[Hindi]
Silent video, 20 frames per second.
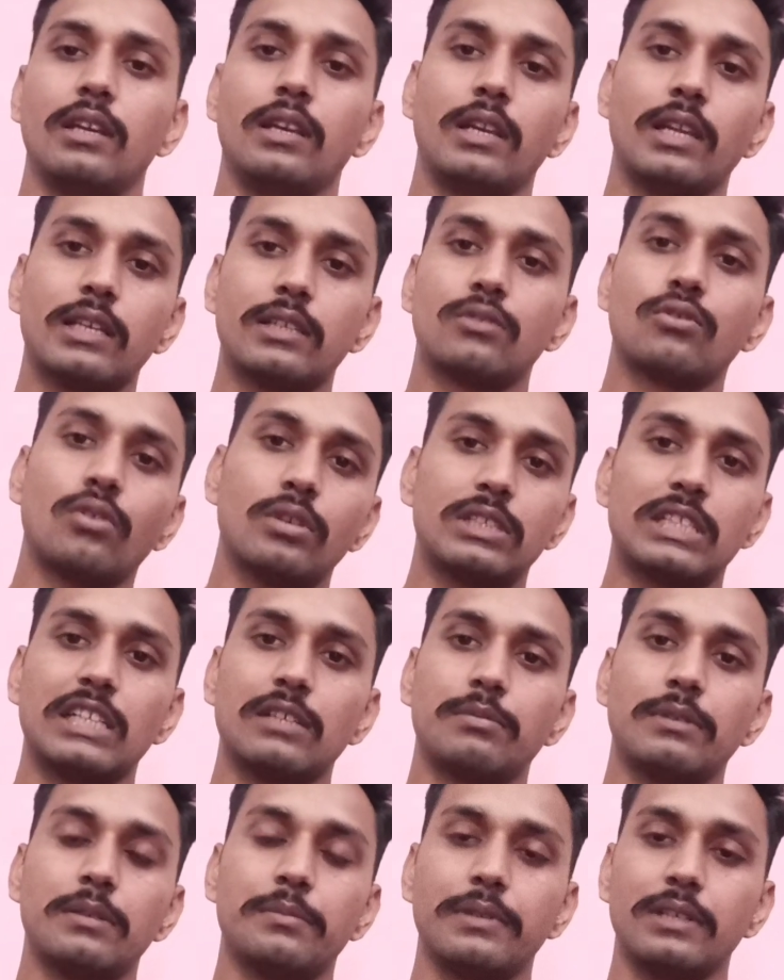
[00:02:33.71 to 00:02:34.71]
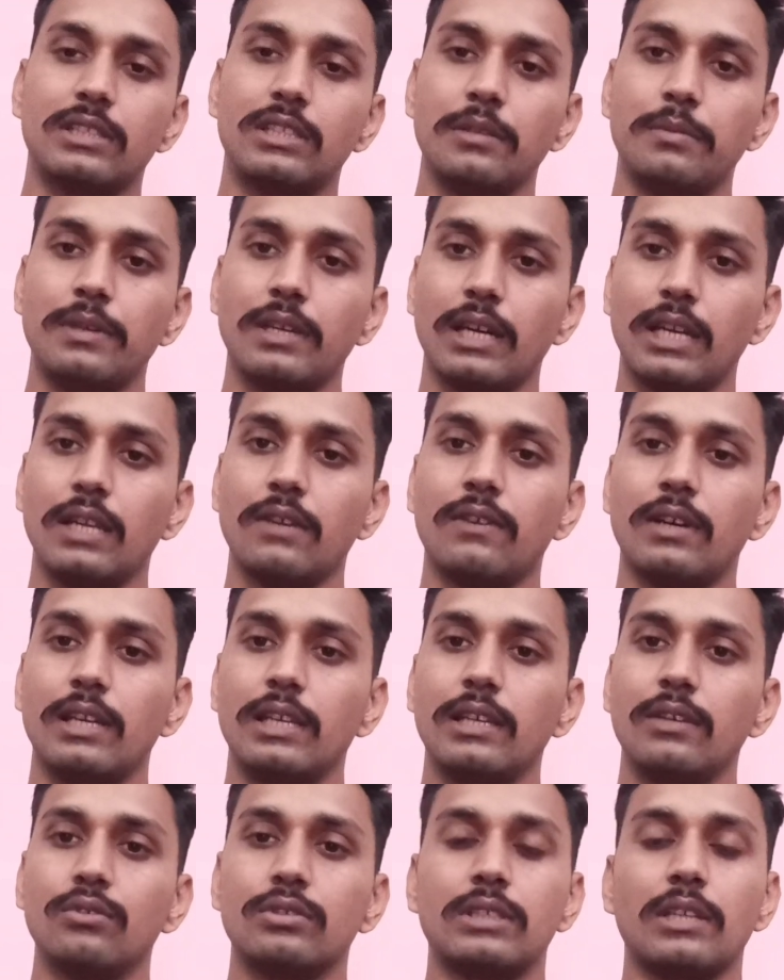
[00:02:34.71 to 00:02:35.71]
नेक्स्ट कांस्टेबल भर्ती भी आने
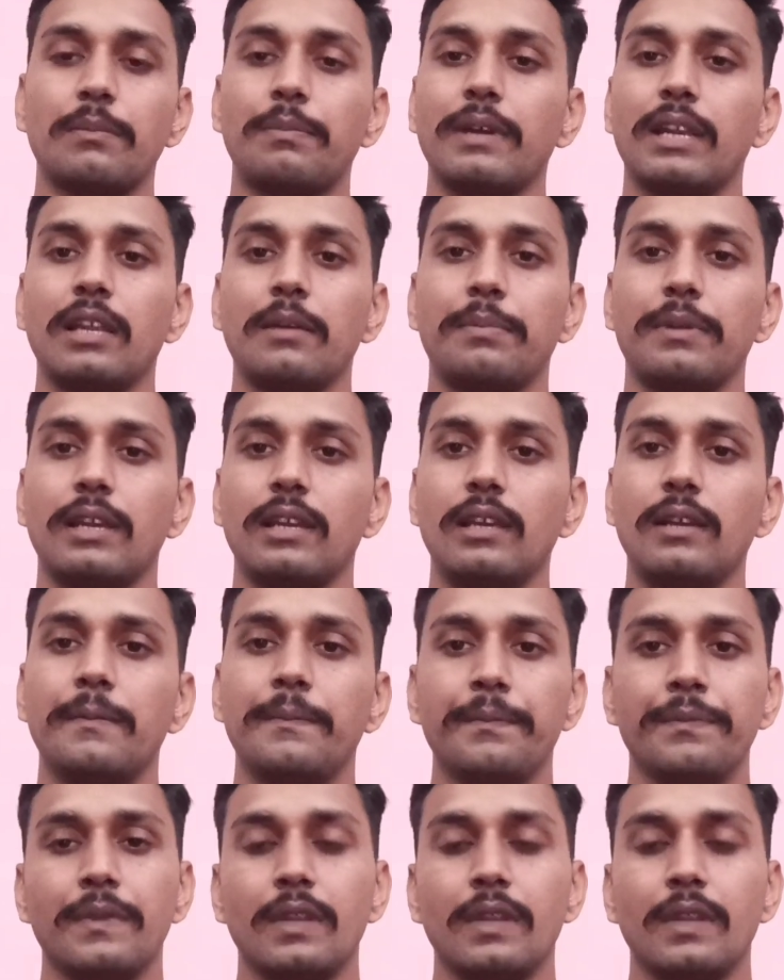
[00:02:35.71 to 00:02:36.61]
वाली है उसके पहले पहले